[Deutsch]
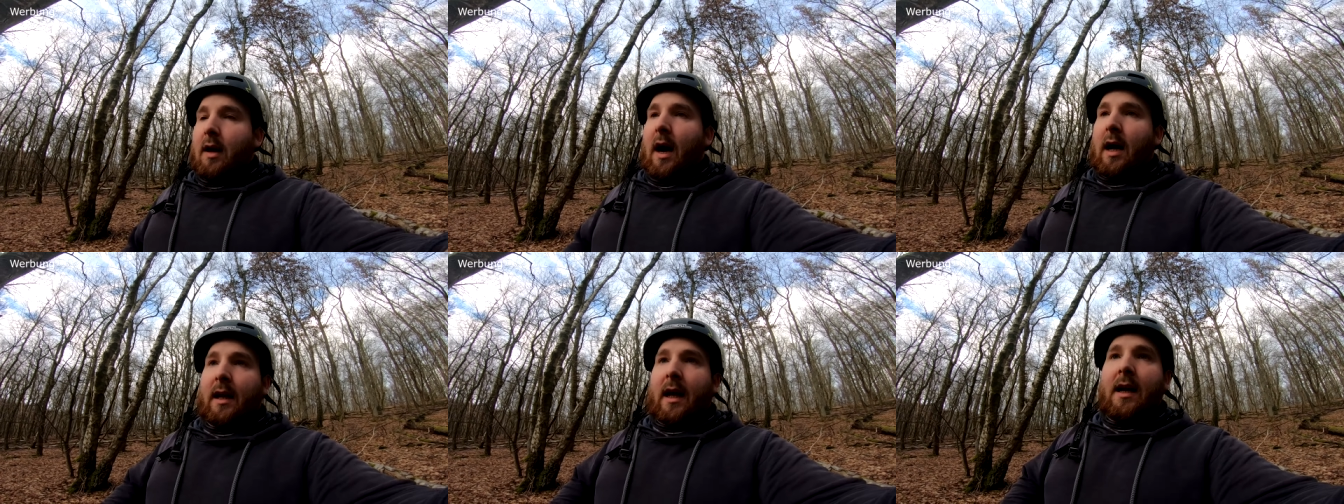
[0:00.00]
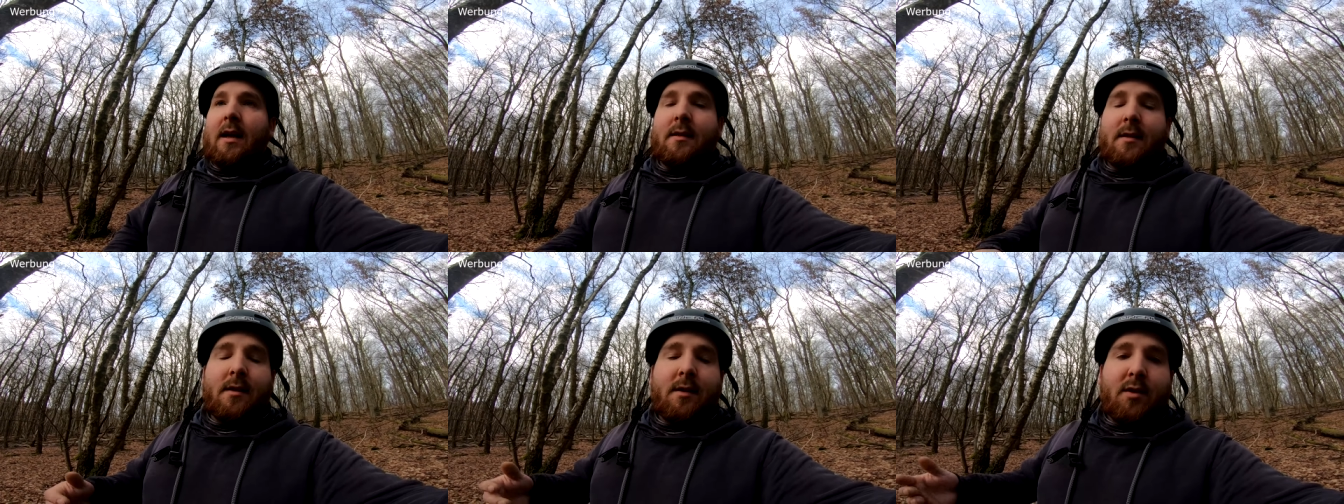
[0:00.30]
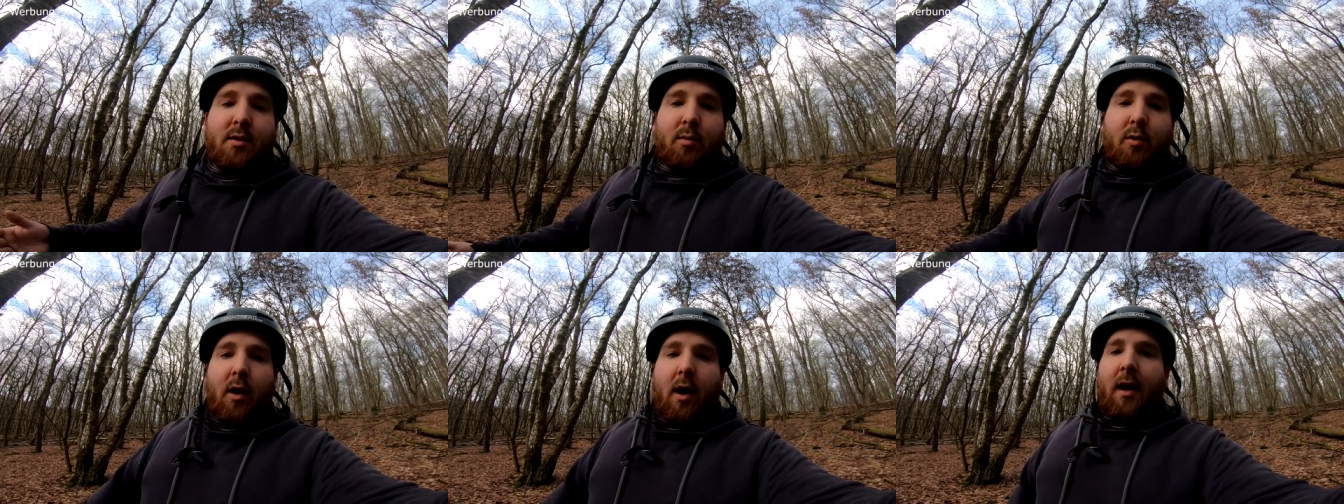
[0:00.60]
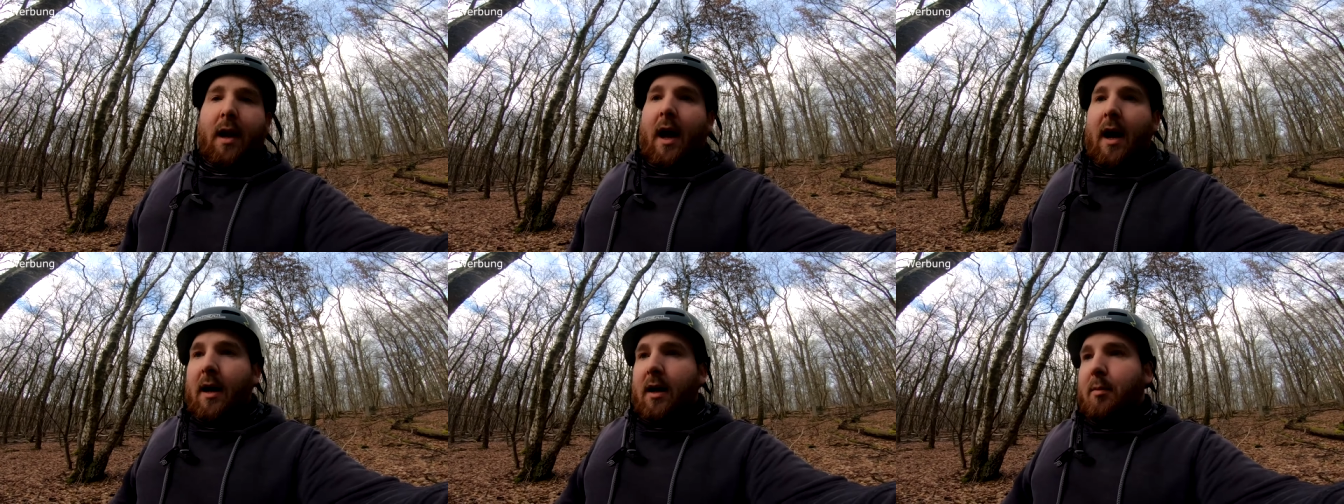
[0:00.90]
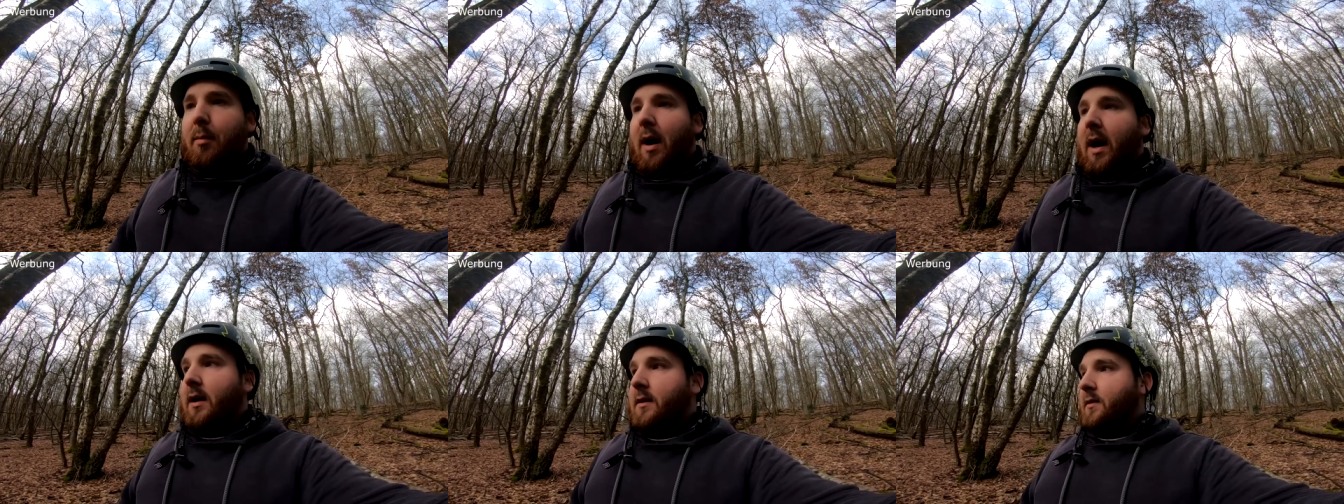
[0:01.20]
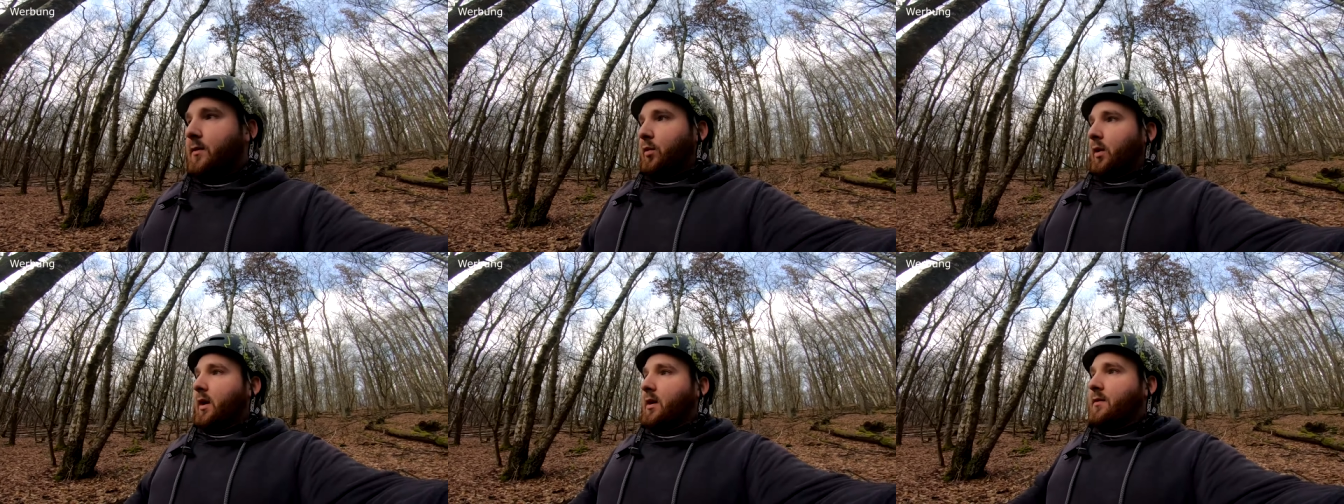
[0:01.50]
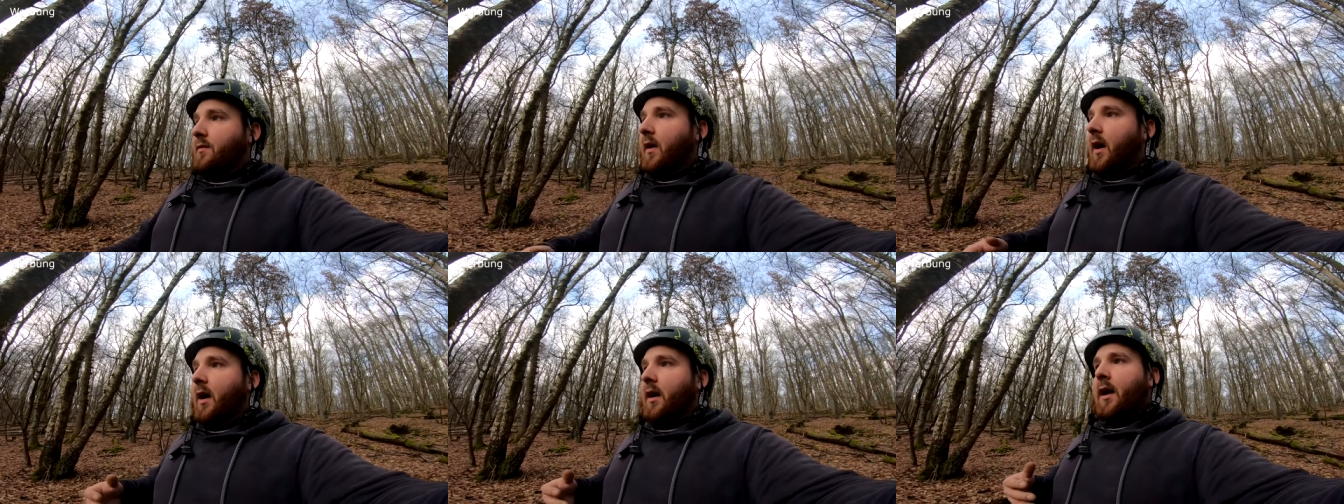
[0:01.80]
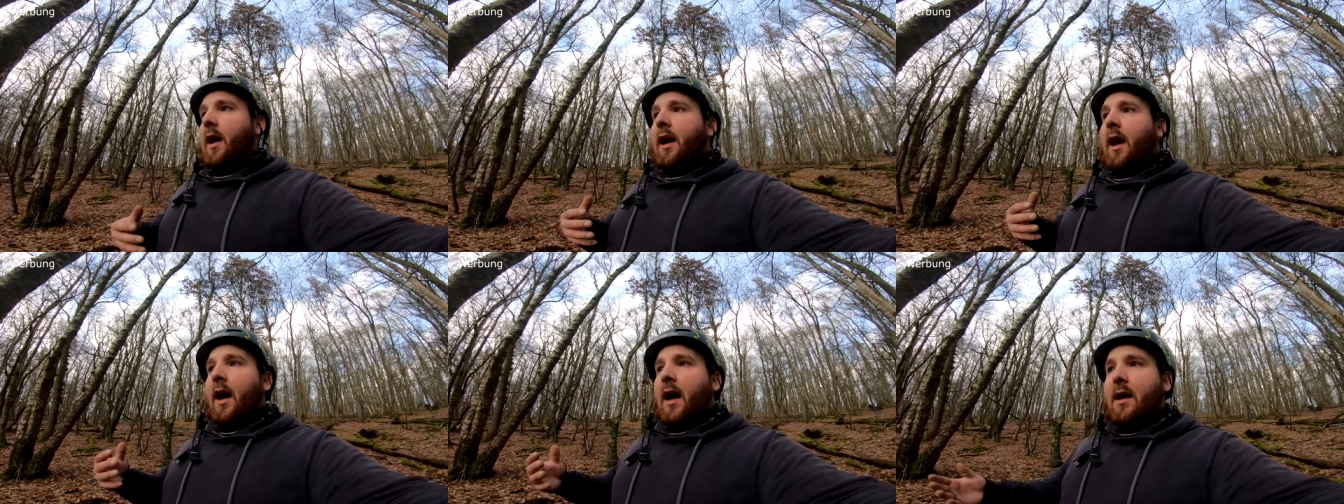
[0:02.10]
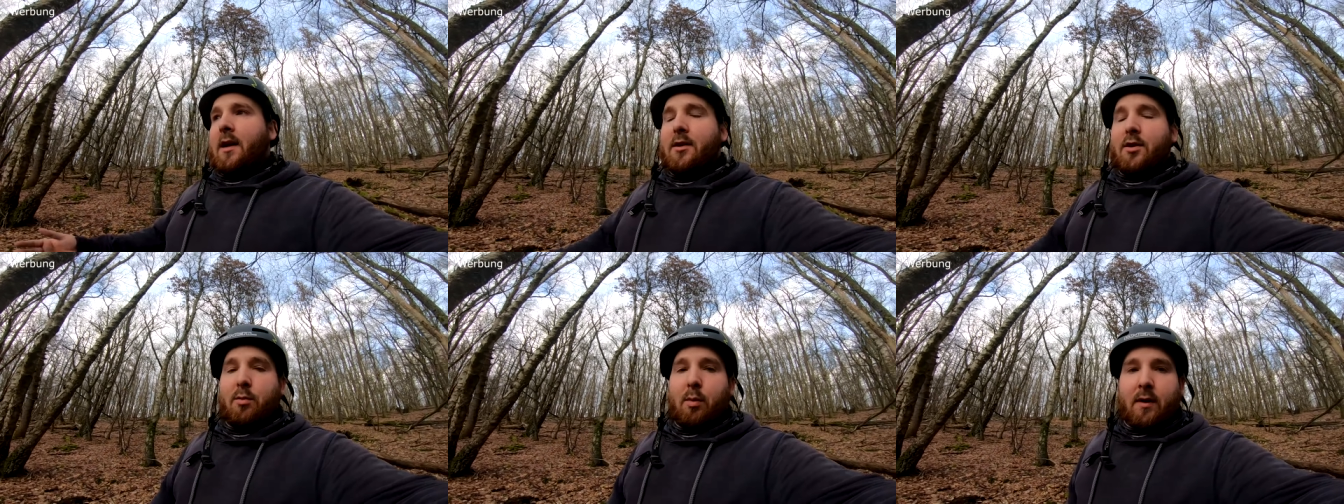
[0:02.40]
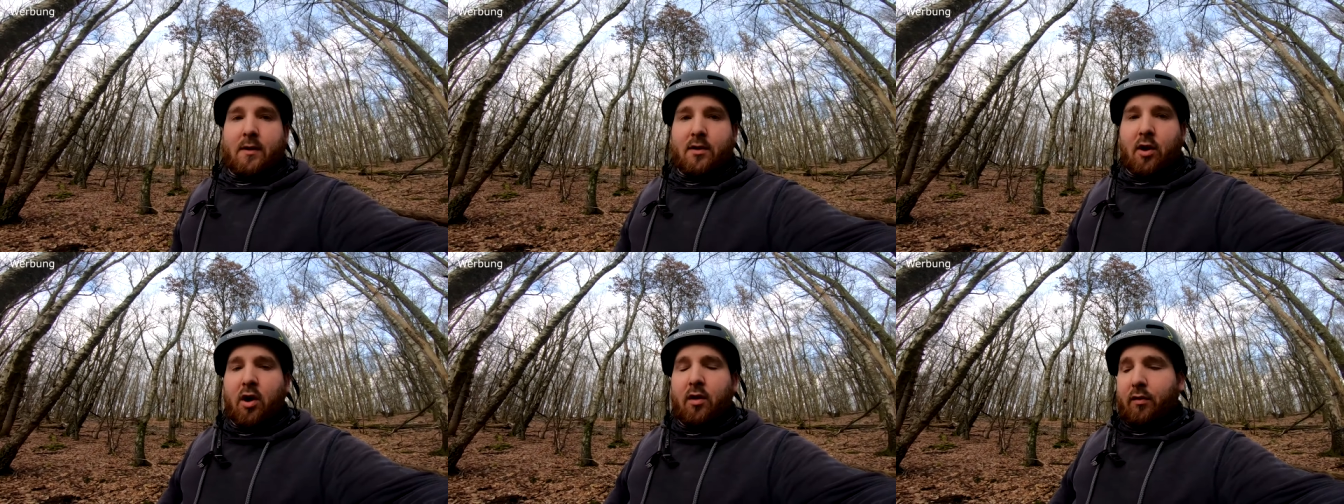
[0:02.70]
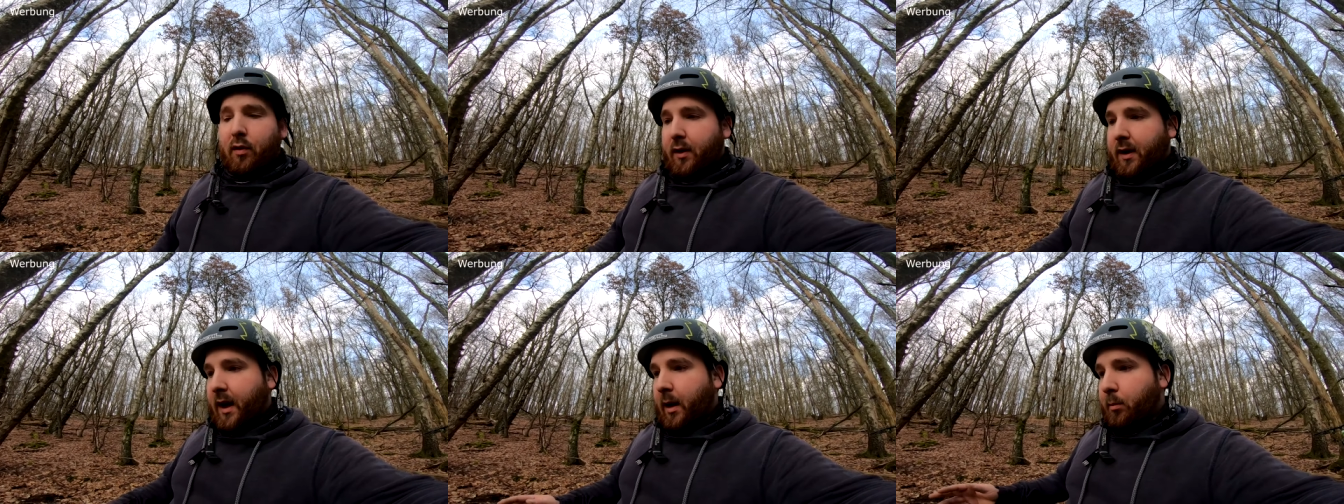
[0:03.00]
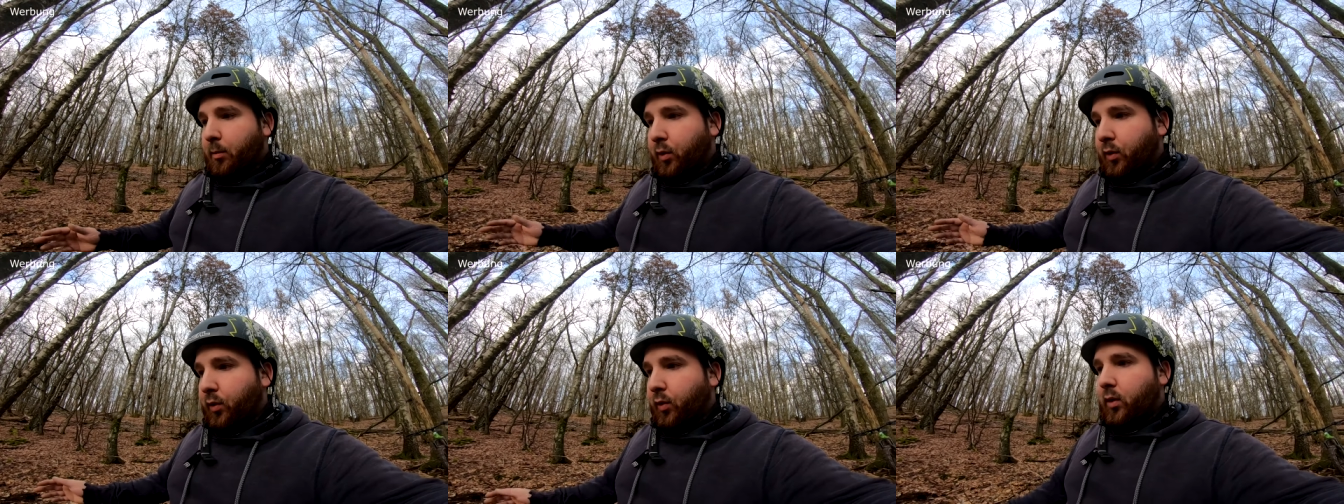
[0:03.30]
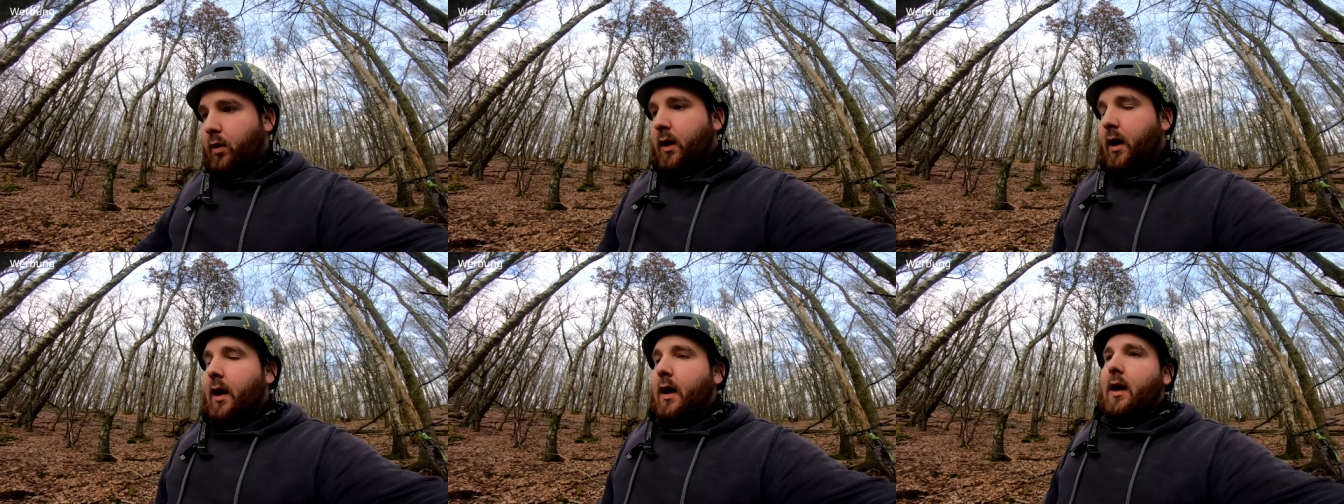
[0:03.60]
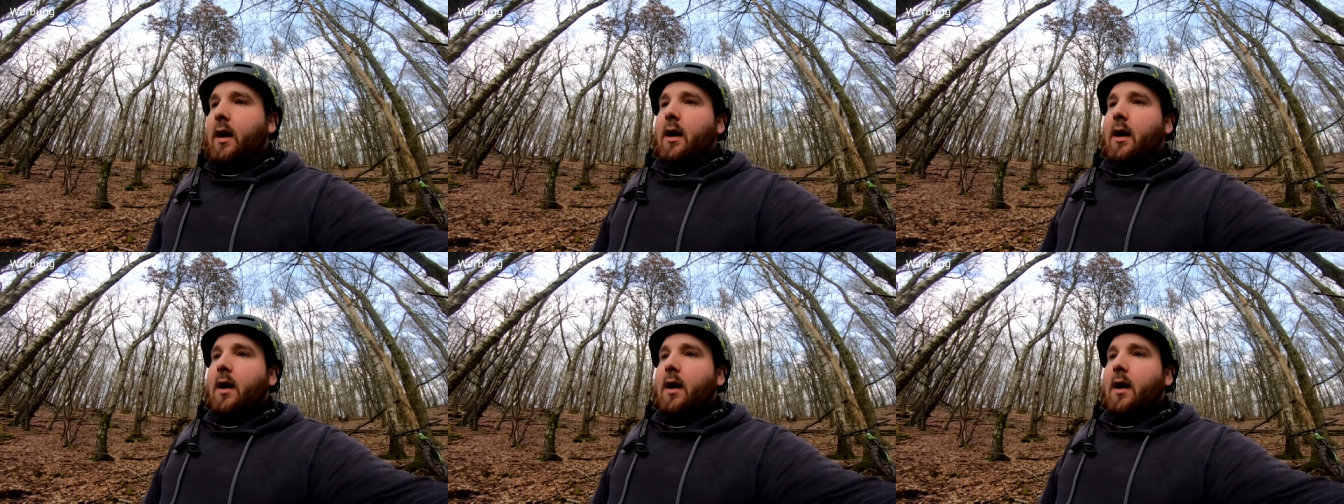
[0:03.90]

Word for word: hat alles nicht zum Kanal gepasst oder ich war generell nicht überzeugt von deren Produkt.